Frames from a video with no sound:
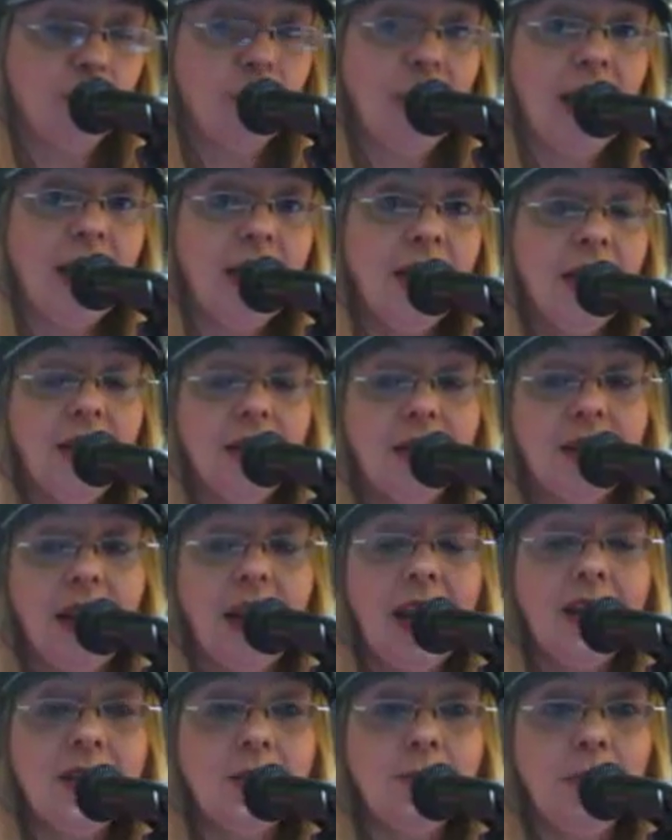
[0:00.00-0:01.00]
não é?
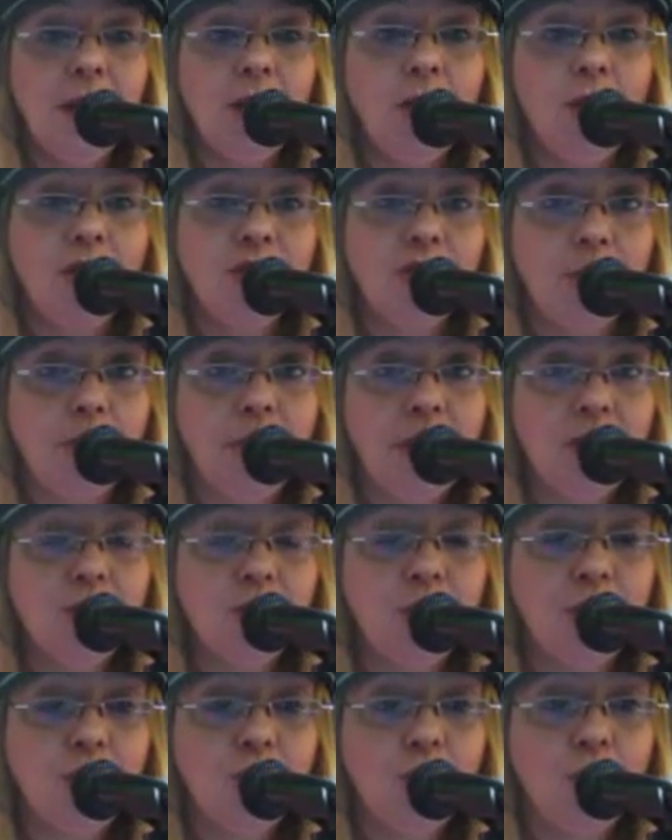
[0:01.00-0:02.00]
3 milhões de
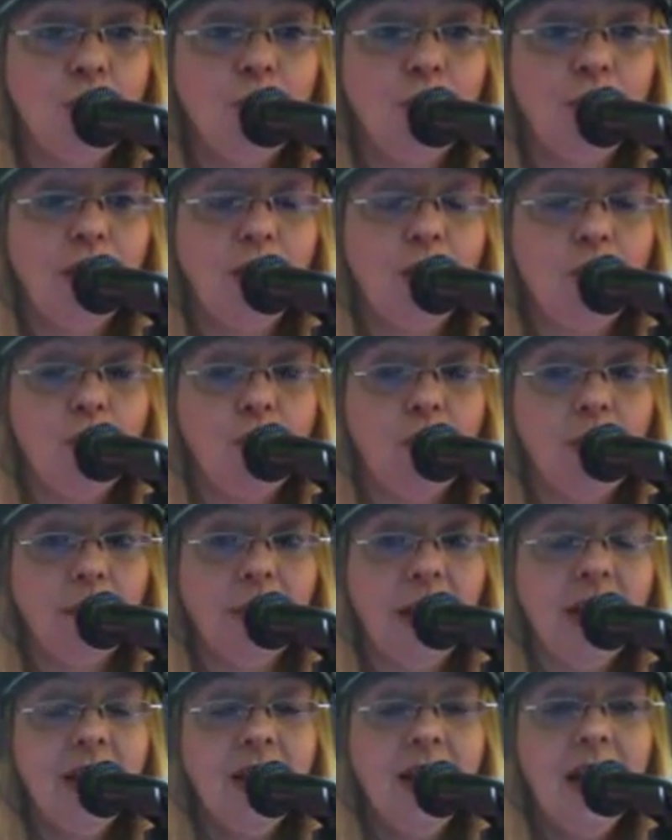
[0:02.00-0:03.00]
pessoas com um único
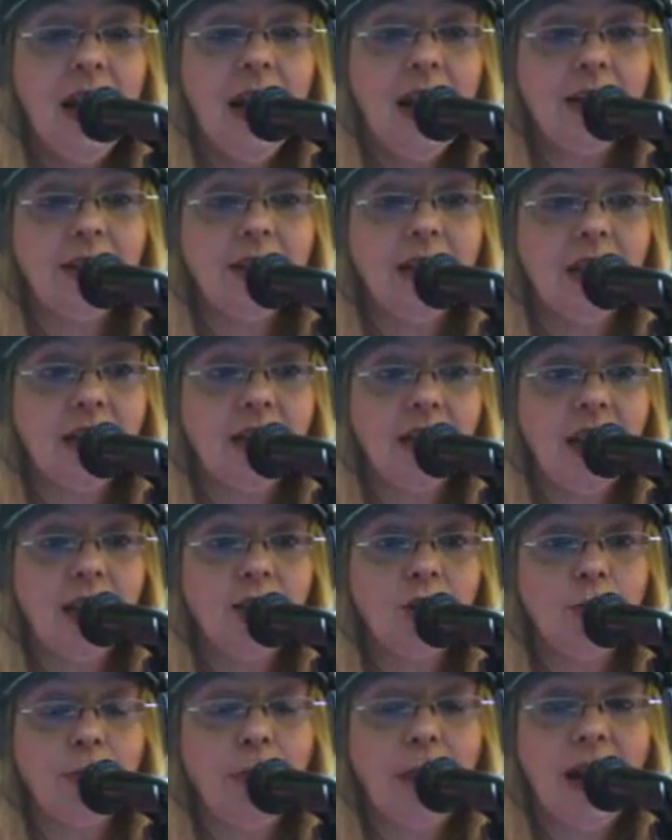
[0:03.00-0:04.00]
homem
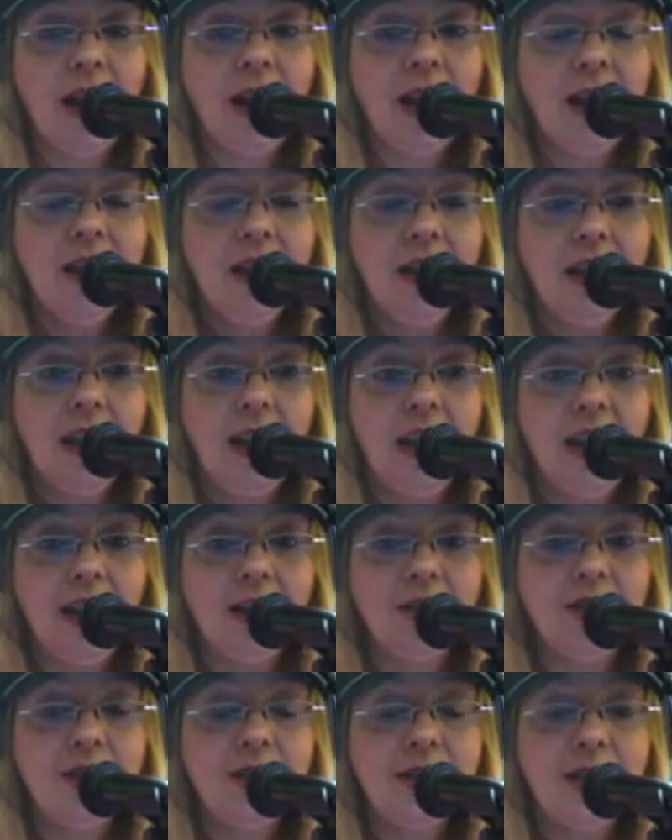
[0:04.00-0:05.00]
atendendo para é,
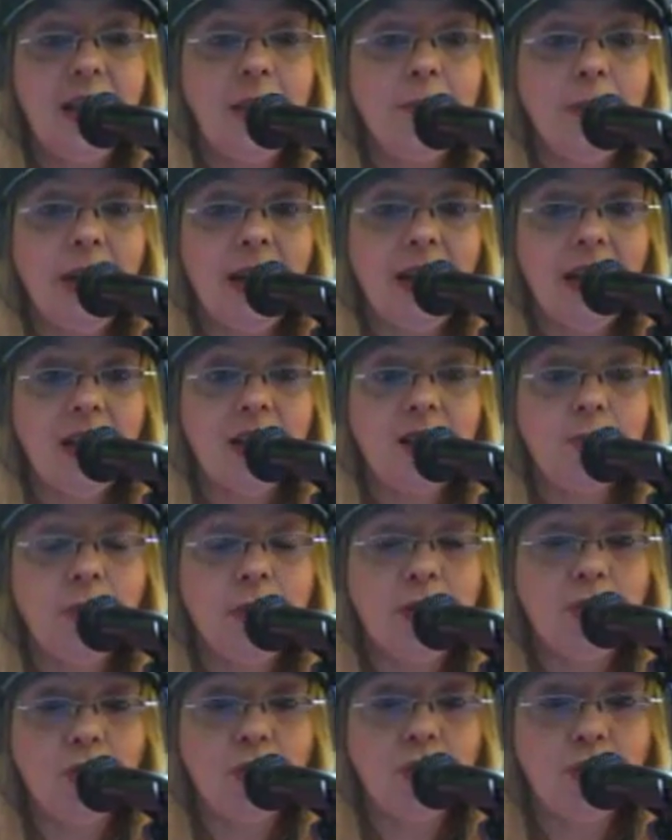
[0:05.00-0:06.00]
eh, dizer para aquelas
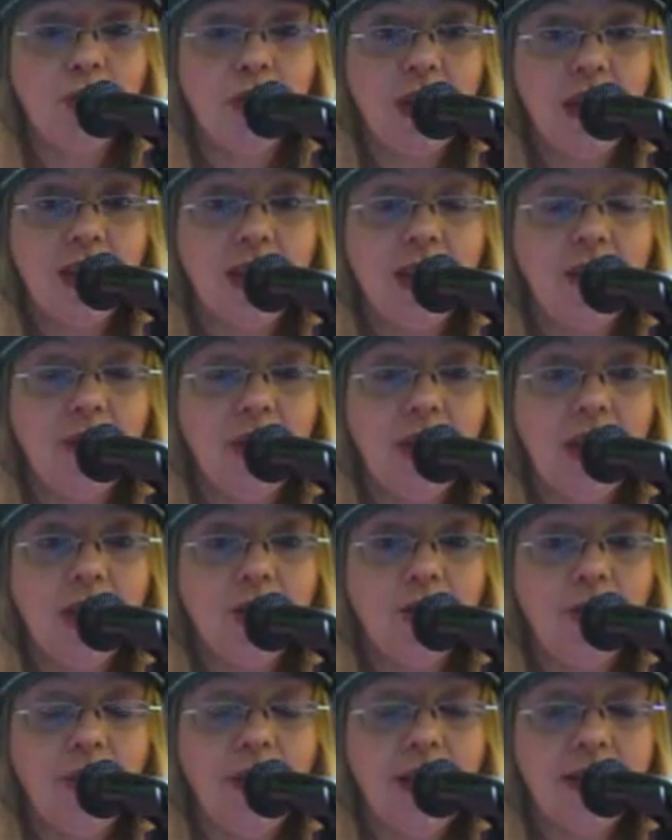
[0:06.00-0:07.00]
pessoas o que ele
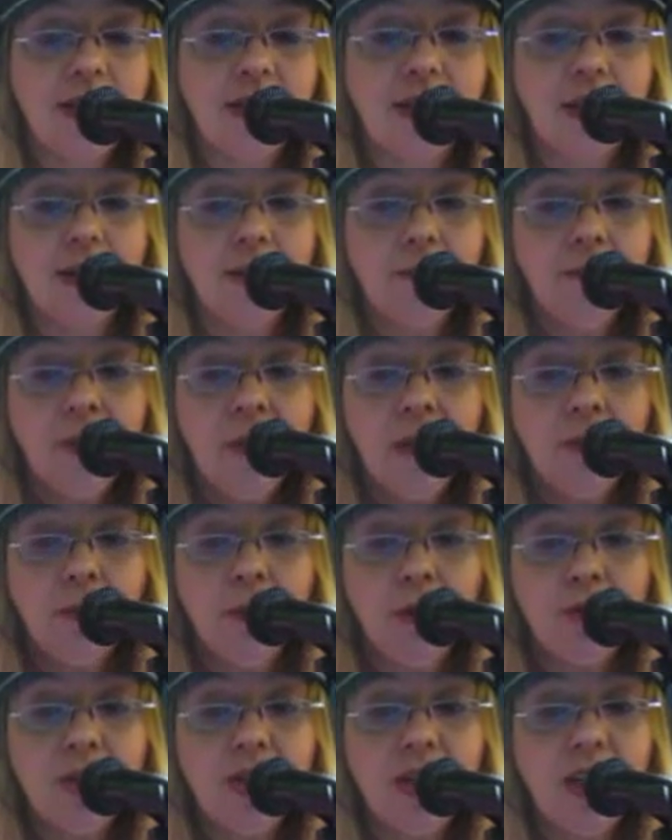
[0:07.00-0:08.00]
deveria de fazer.
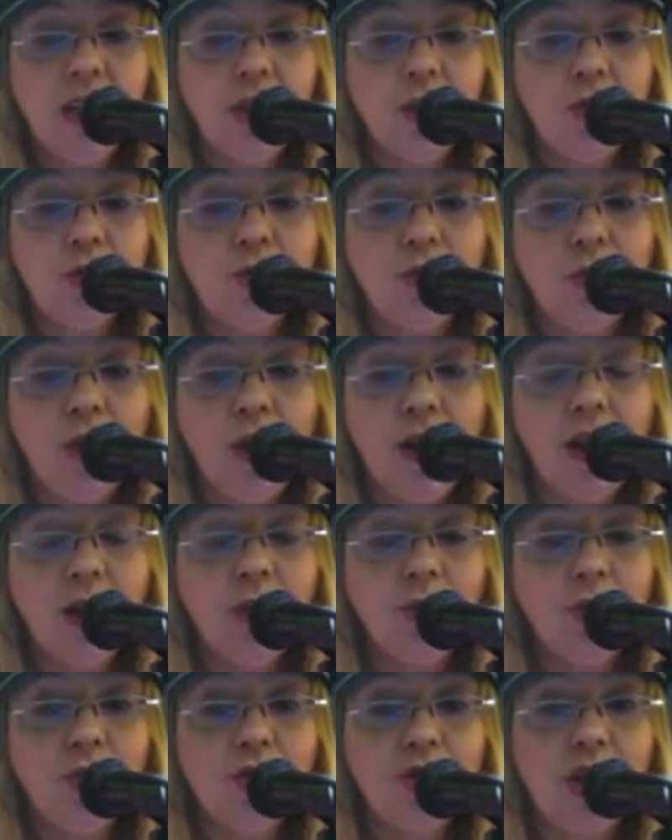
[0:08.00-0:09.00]
Meus queridos,
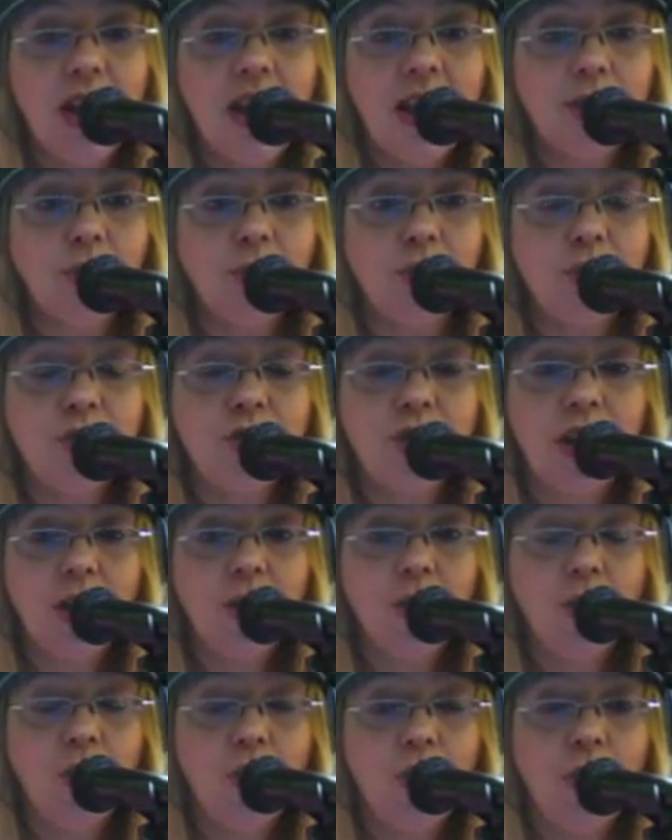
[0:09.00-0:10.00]
quando Jetro
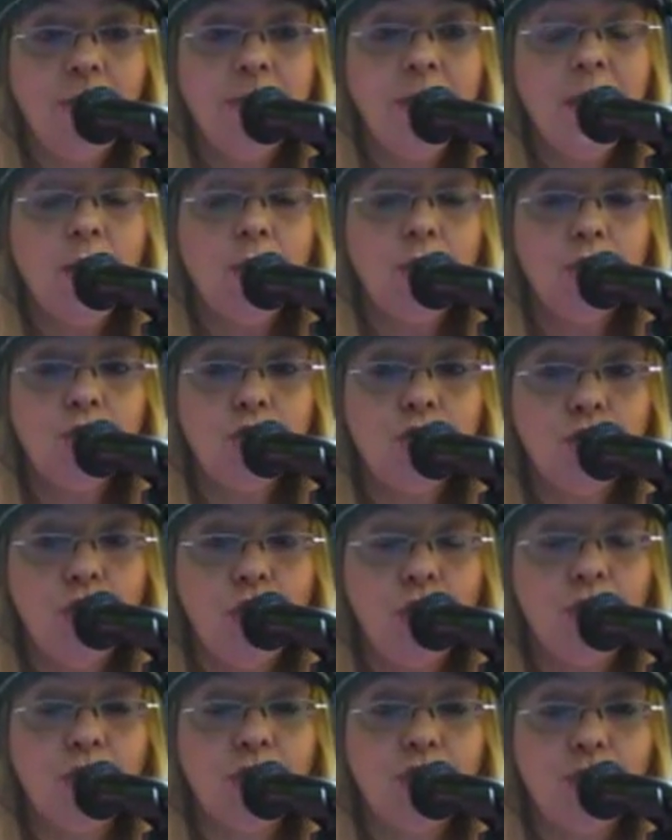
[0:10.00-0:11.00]
chegou, o
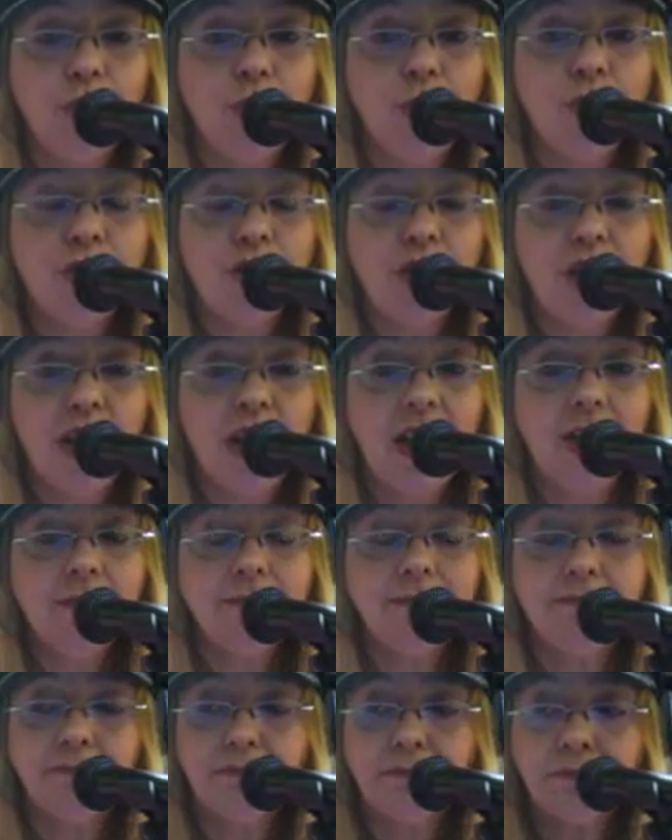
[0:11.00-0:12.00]
sogro de Moshe,